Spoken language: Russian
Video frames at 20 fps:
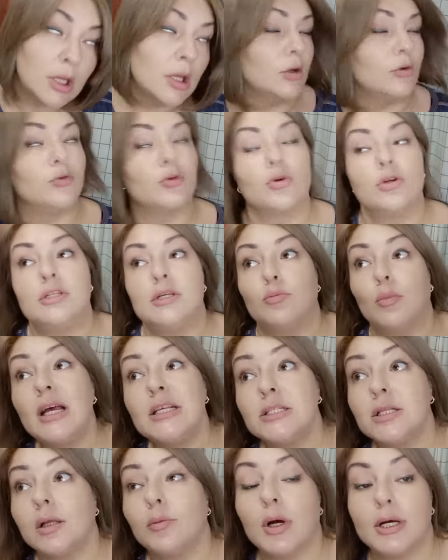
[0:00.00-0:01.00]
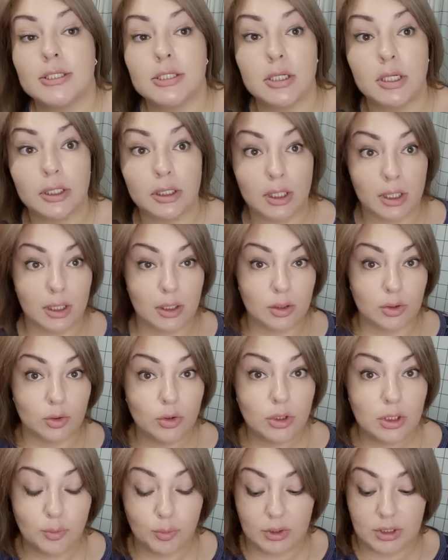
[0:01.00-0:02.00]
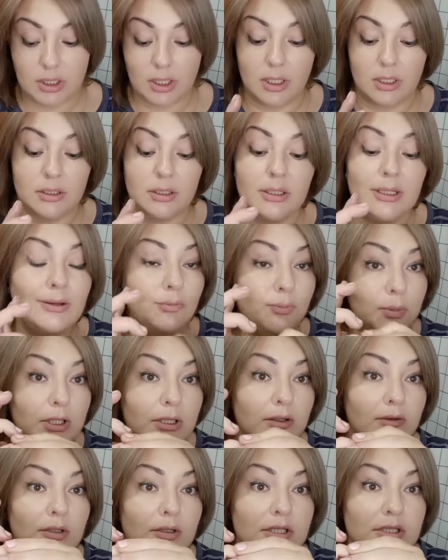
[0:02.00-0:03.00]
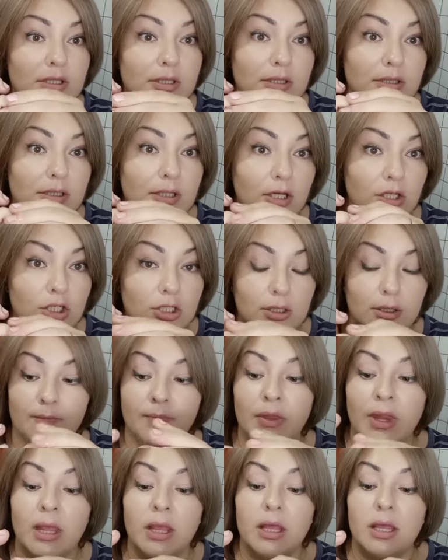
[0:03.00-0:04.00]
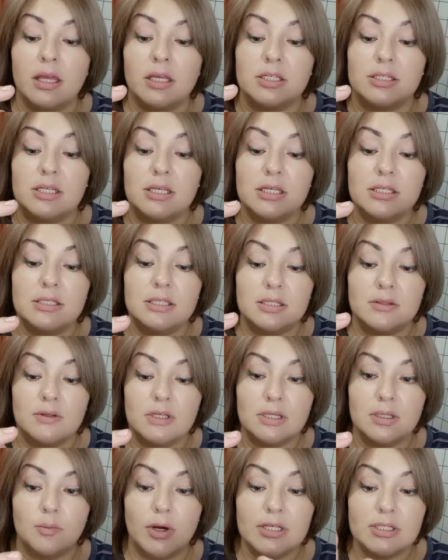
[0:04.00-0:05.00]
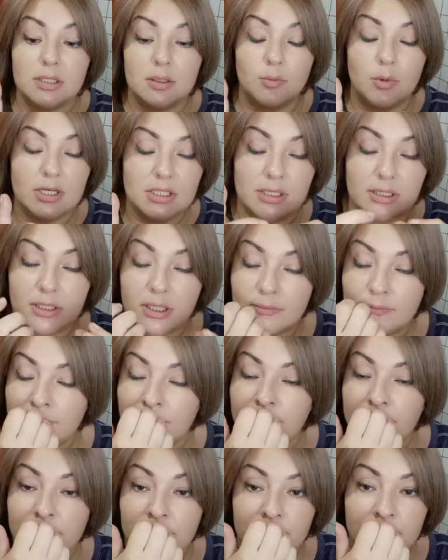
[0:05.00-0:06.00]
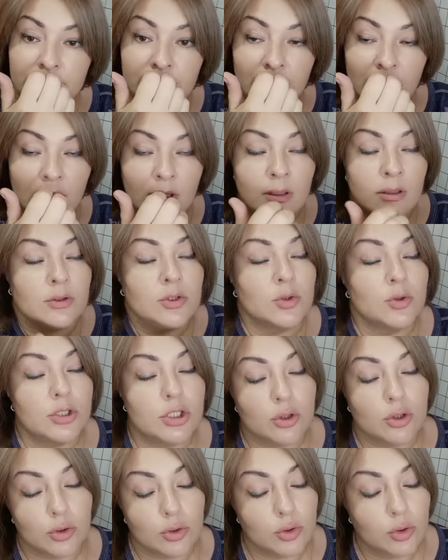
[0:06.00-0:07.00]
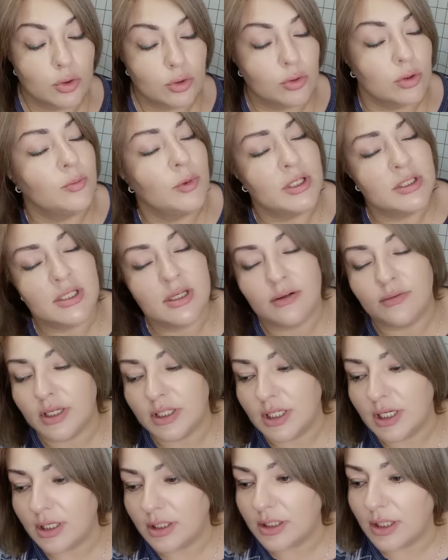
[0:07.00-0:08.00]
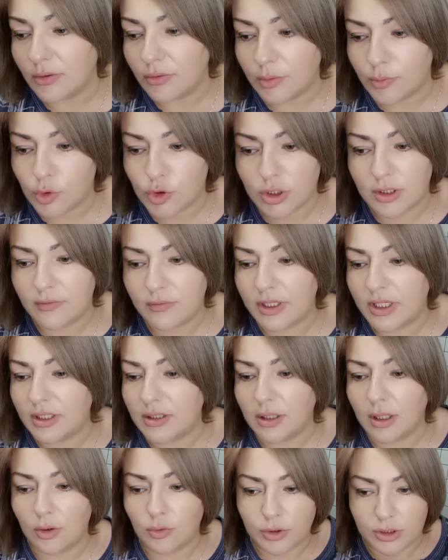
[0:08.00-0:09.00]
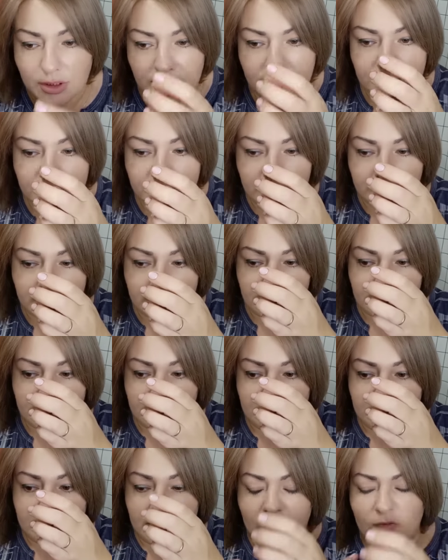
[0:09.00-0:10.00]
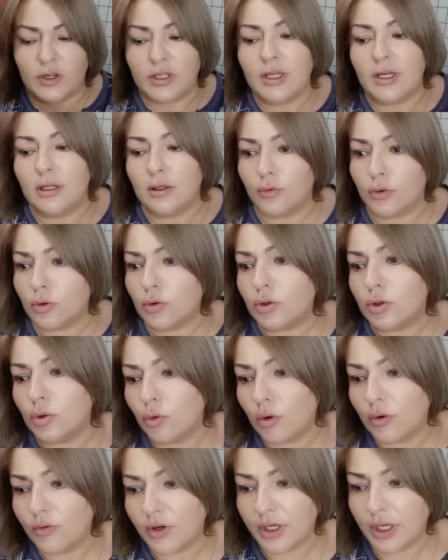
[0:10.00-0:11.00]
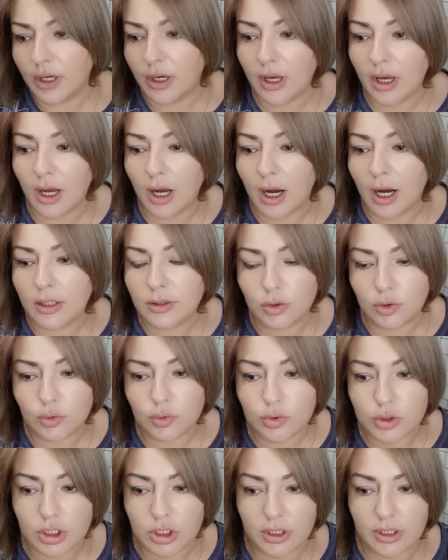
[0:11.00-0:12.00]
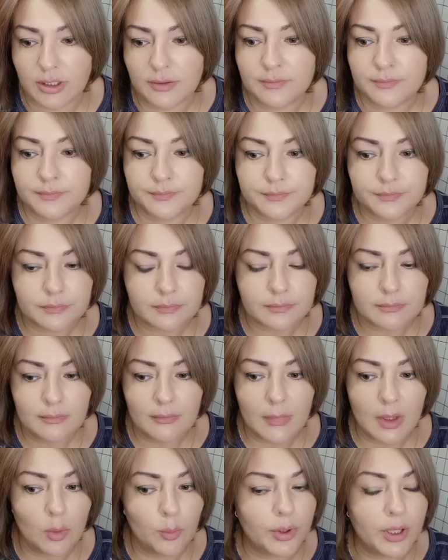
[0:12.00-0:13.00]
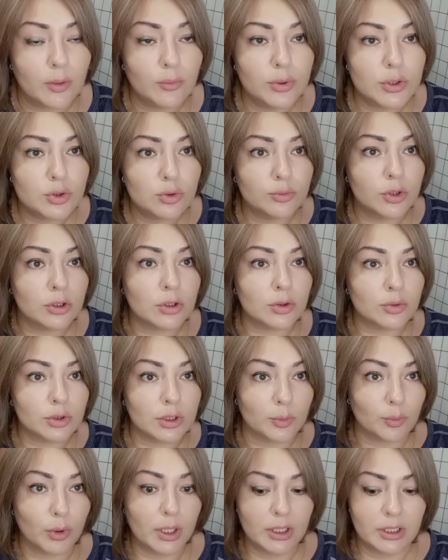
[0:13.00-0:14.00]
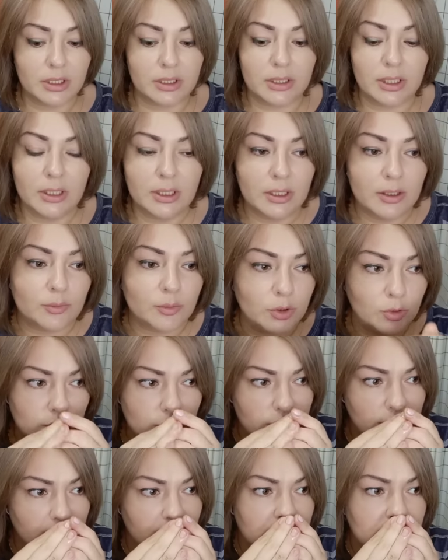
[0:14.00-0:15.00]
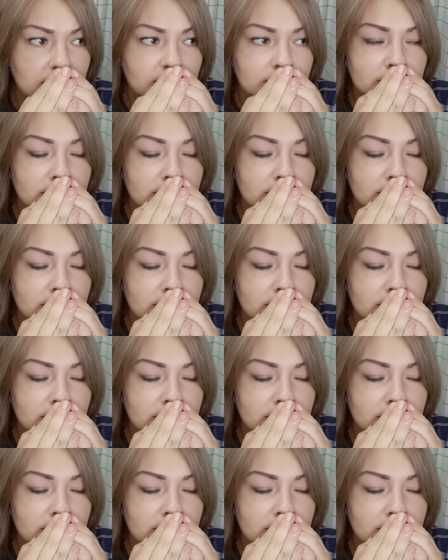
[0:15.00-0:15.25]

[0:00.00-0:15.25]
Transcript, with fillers: Вроде масло масляное, но не питает, не впитывается, значит. Здесь действительно масло масляное. Сочи крутой, гурманско-ванильный, я вам уже говорила, какой-то ванильно-фруктовый, отдушкой. Прям безумно круто пахнет, мне очень нравится.